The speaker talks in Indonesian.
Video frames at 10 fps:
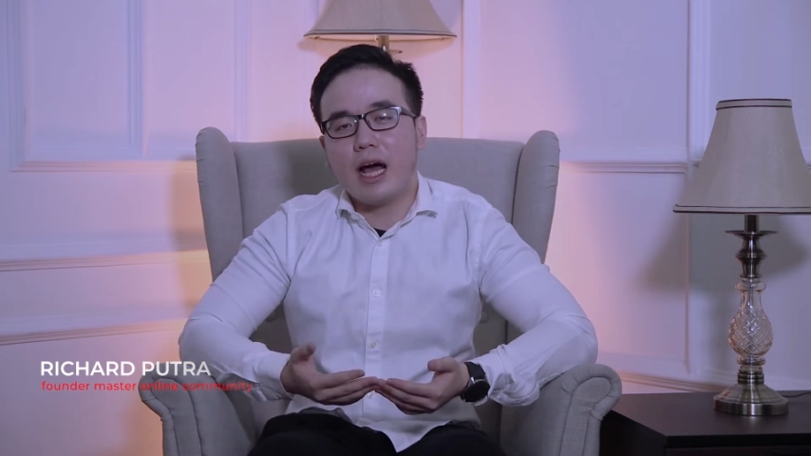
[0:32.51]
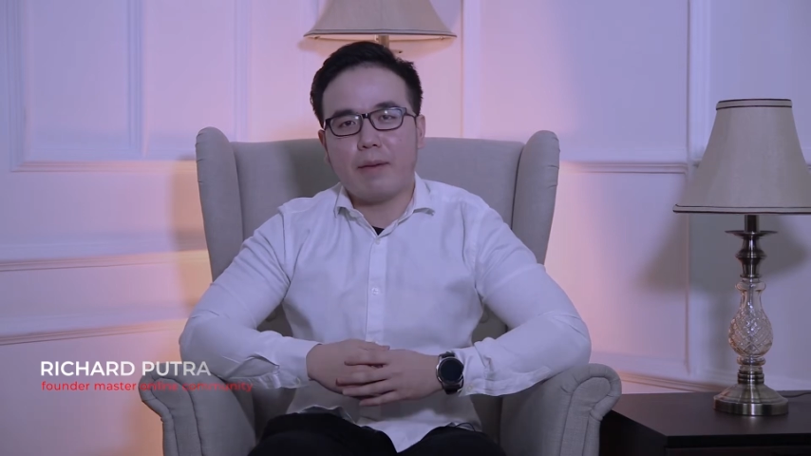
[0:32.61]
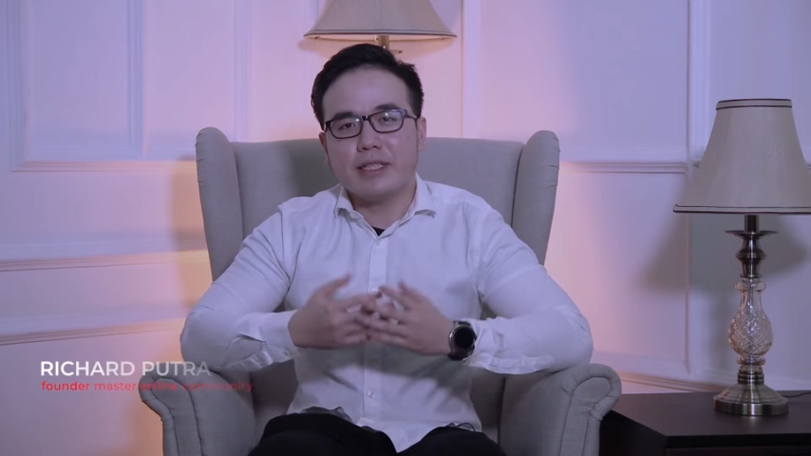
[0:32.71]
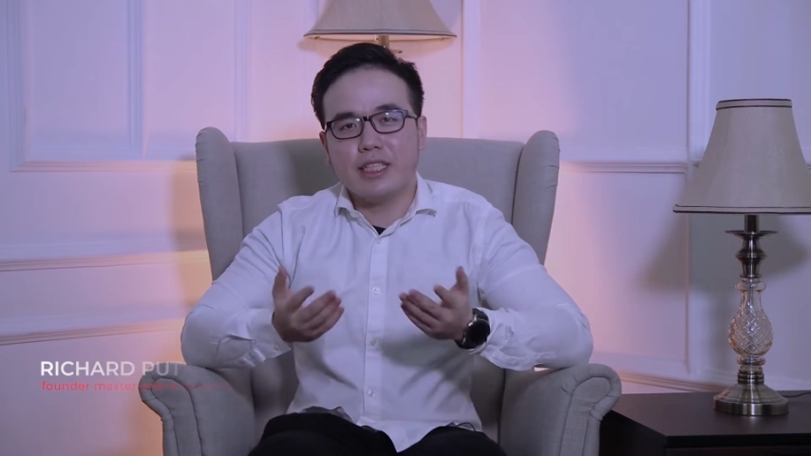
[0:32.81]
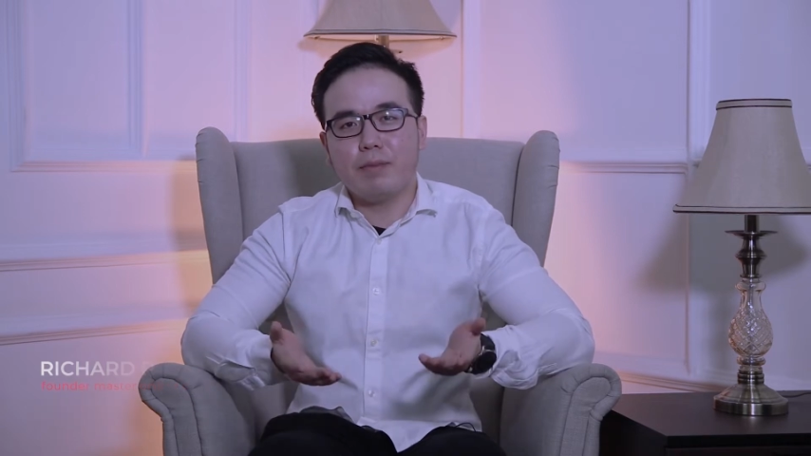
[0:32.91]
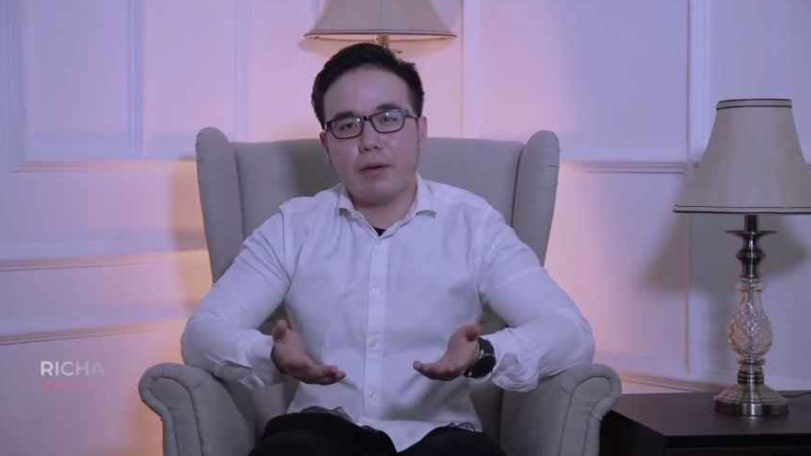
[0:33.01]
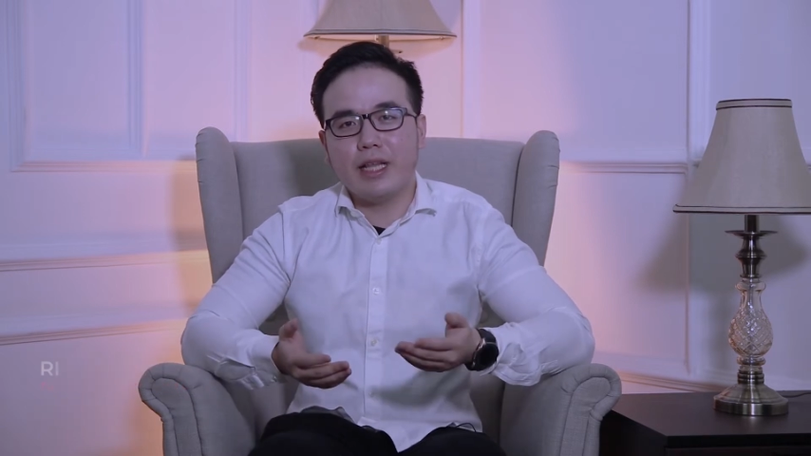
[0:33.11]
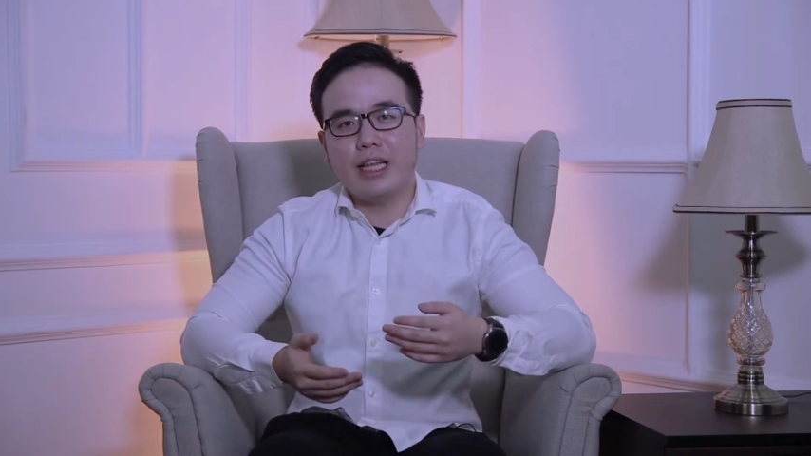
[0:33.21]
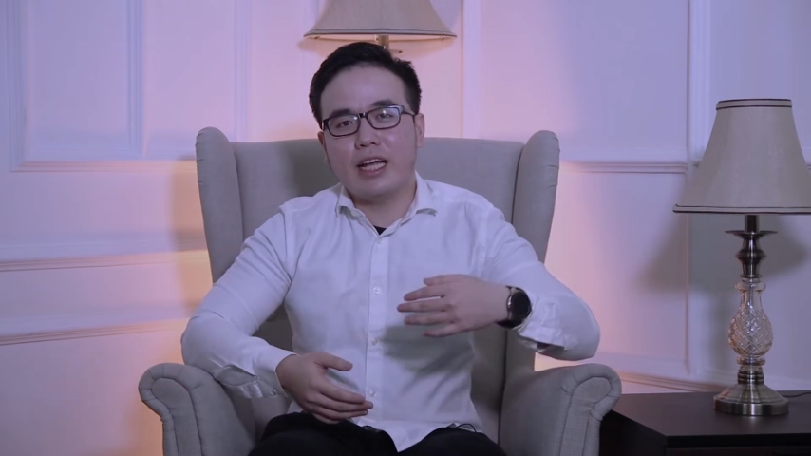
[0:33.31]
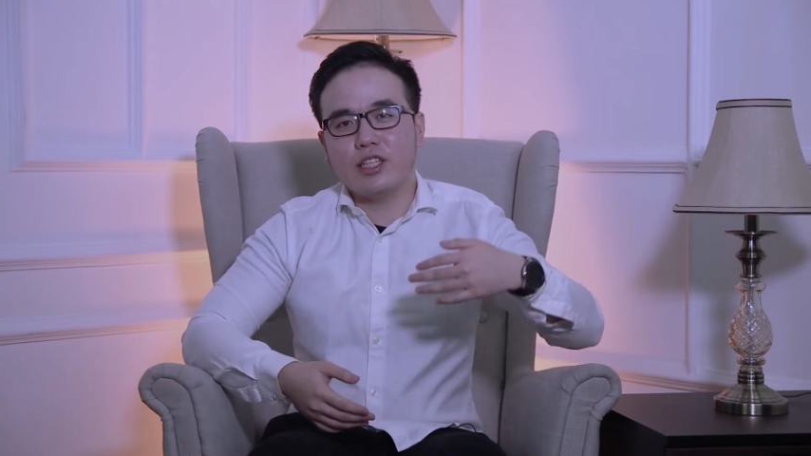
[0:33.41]
apa sih
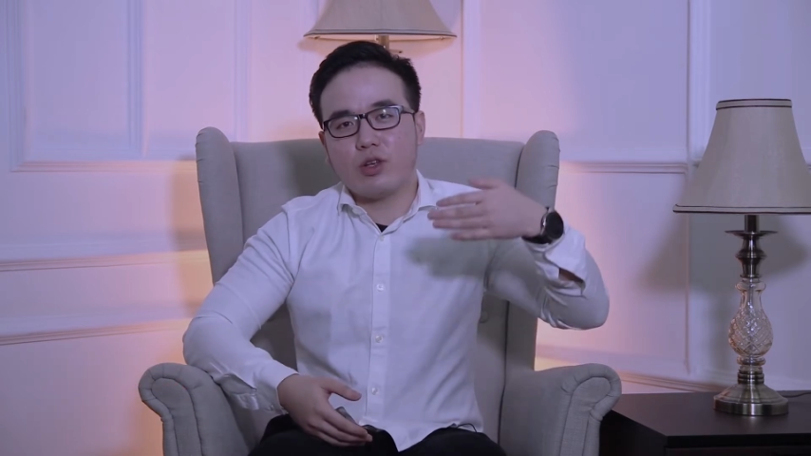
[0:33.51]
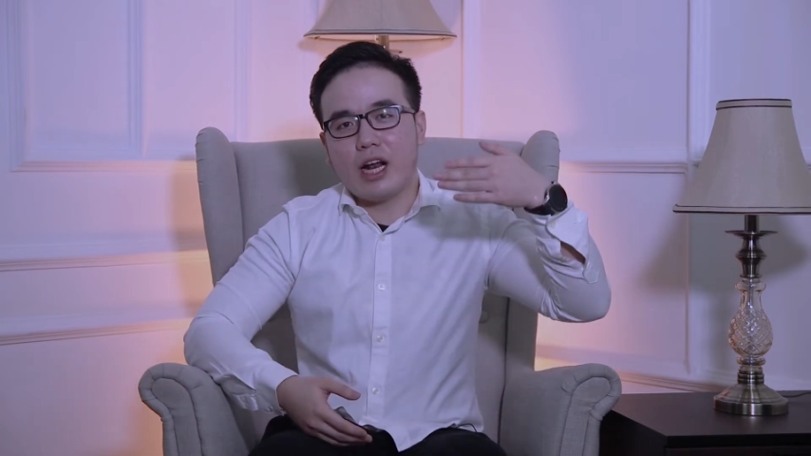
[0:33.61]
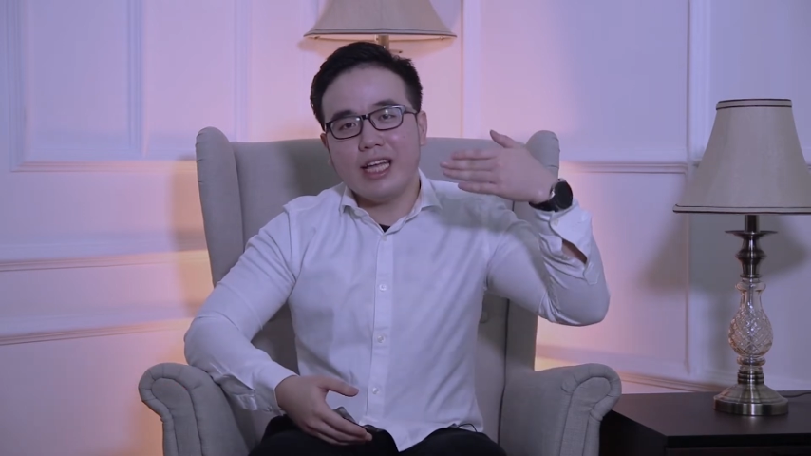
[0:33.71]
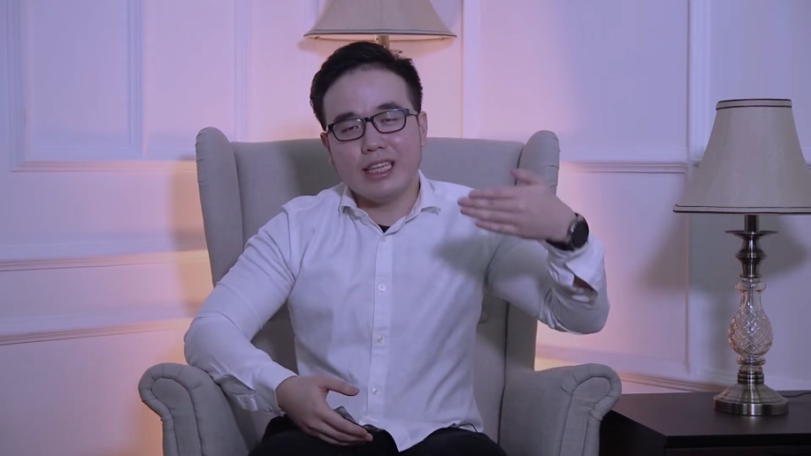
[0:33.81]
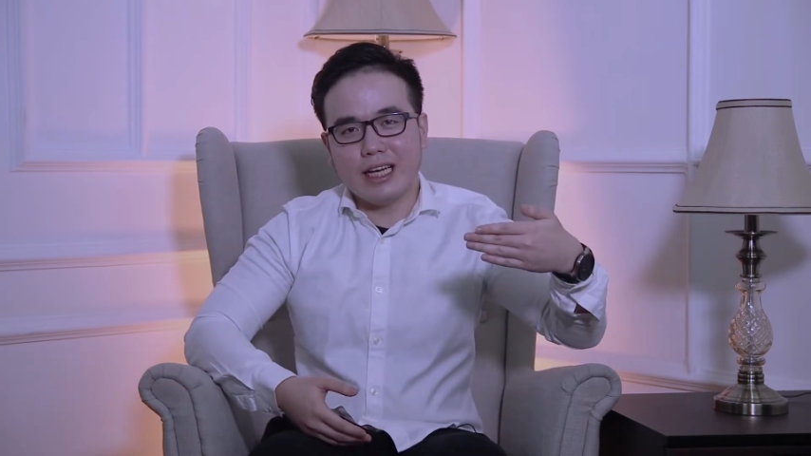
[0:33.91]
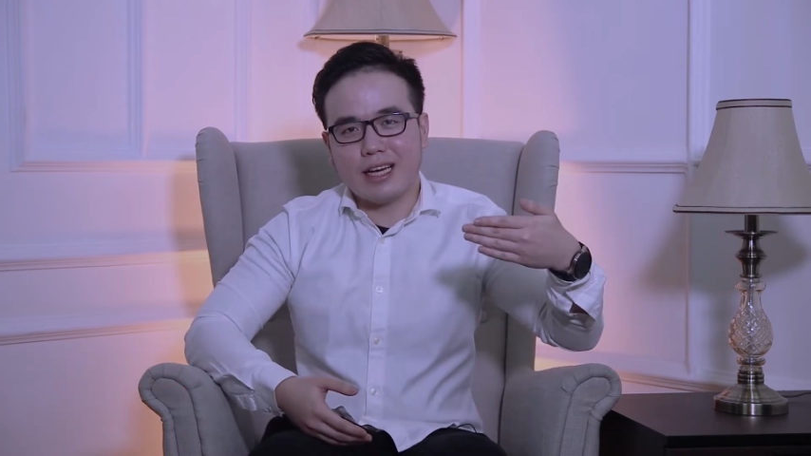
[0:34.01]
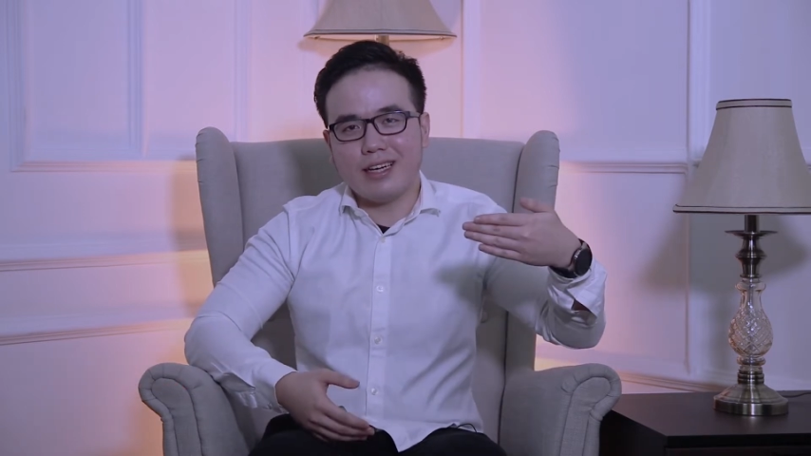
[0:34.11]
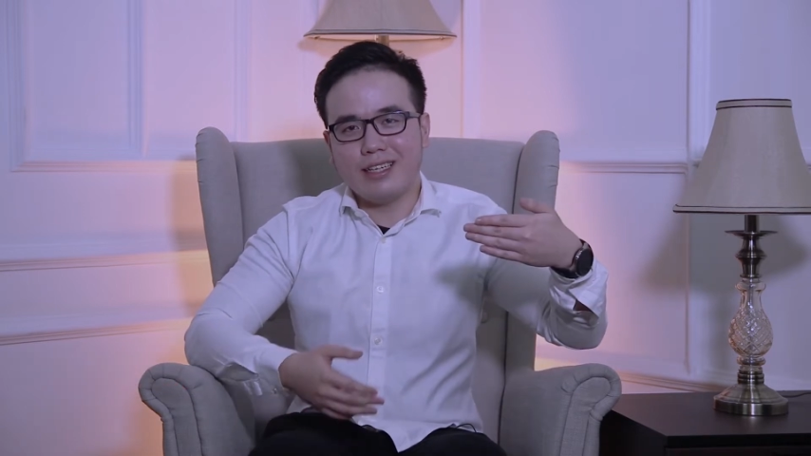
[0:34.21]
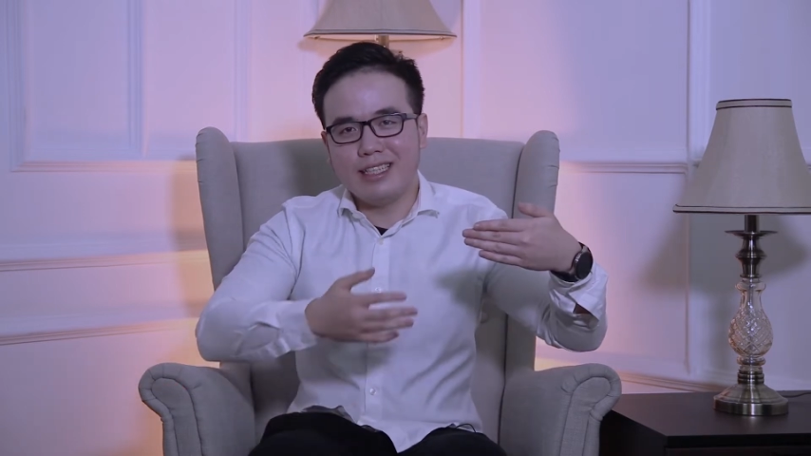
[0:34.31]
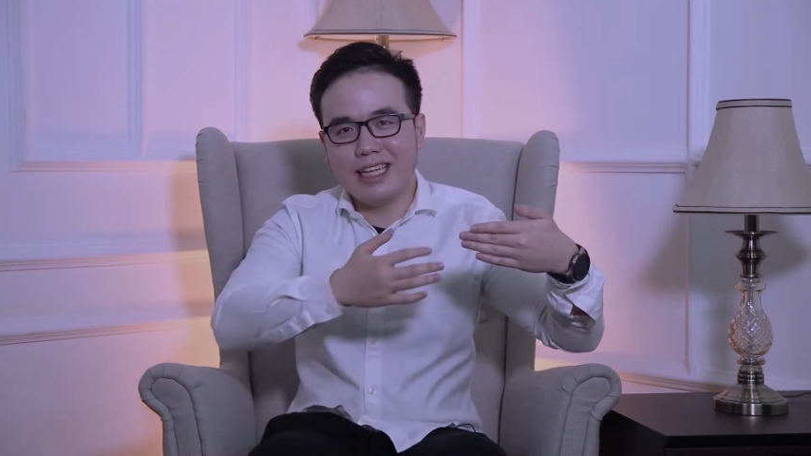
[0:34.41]
perbedaan dari seorang leader